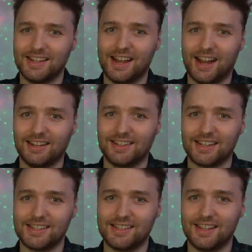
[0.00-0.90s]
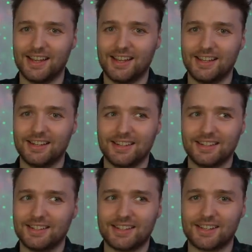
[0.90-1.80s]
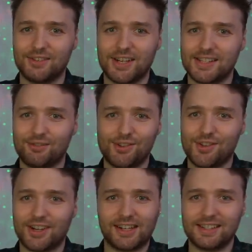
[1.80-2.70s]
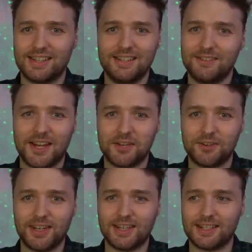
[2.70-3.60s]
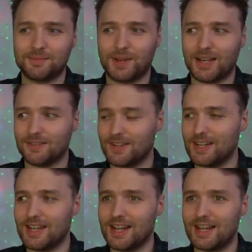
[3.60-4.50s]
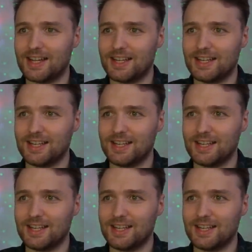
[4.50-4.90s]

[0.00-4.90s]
Ja, das, das würde jetzt dafür sorgen, dass ich nie mehr einen Urintest machen würde, ja.